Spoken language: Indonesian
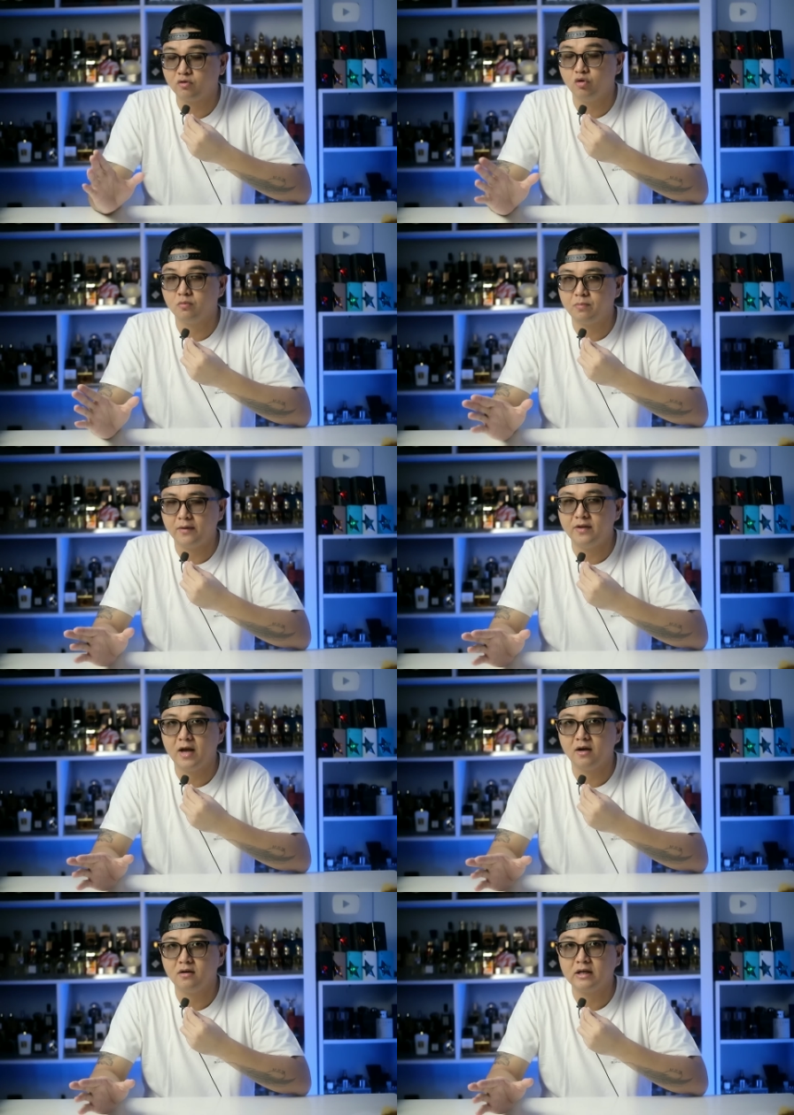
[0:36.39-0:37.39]
sudut
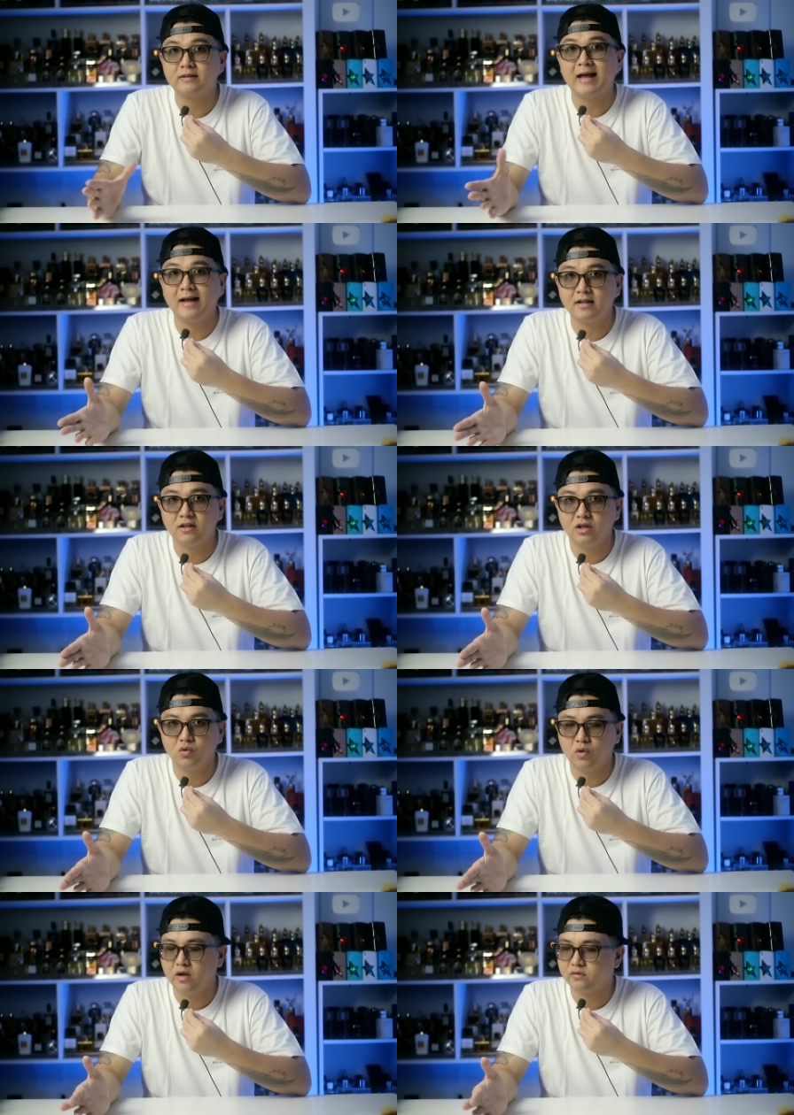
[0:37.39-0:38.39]
pandang ketahanan
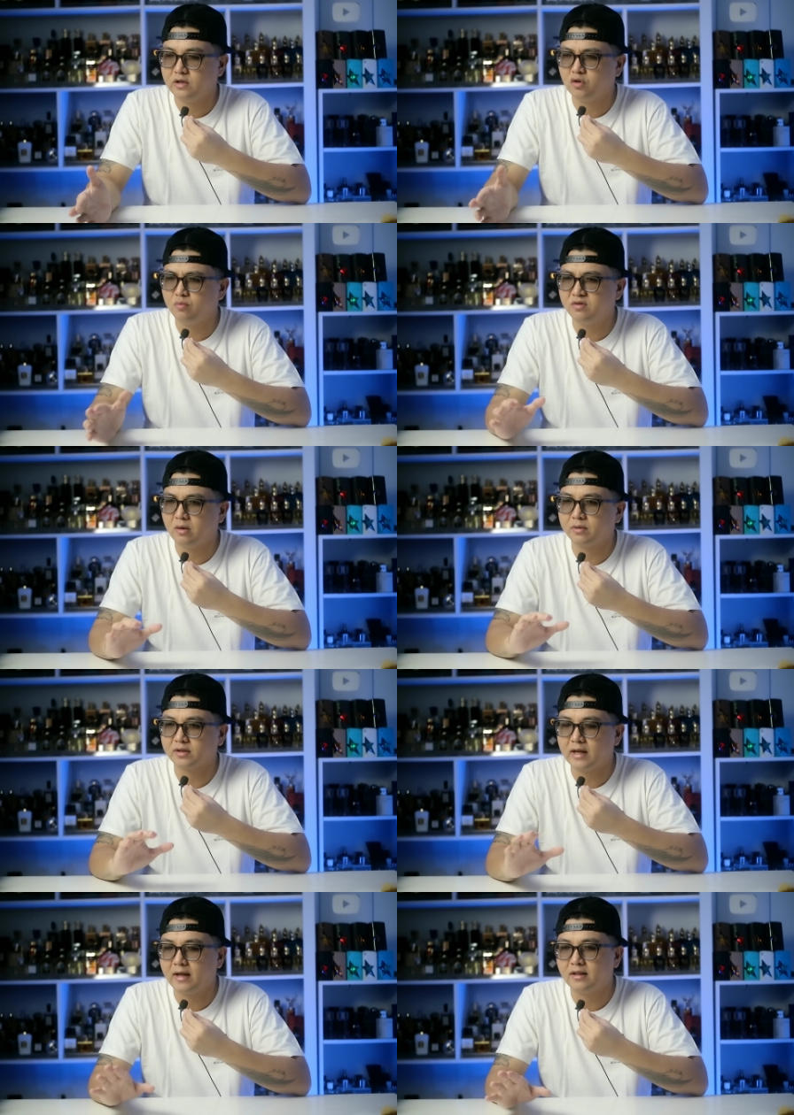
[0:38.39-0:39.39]
gitu guys dia tuh bisa
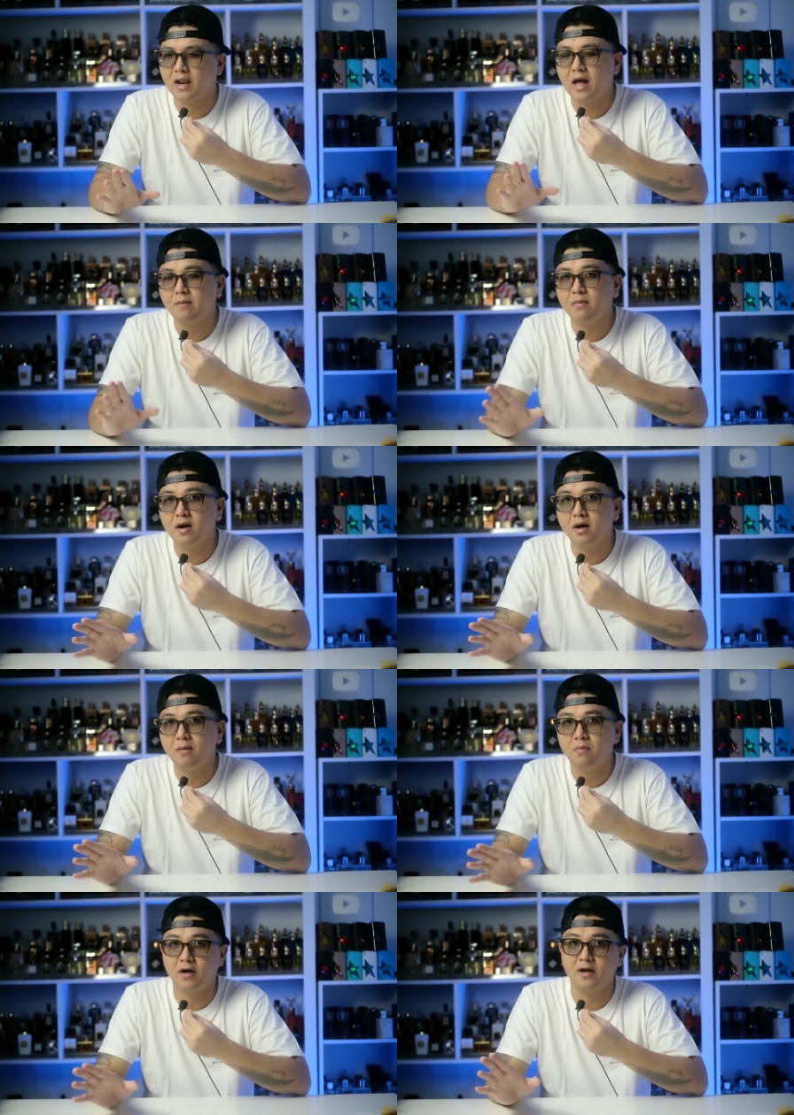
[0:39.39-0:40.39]
bertahan
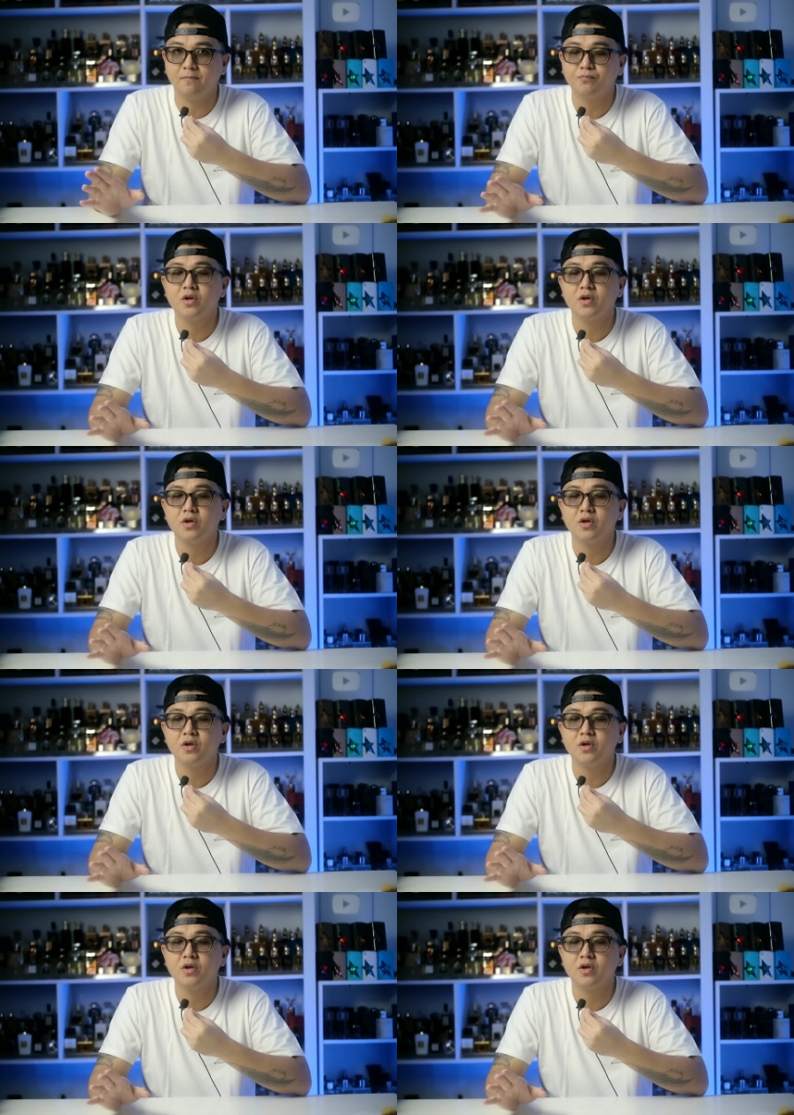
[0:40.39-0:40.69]
lama banget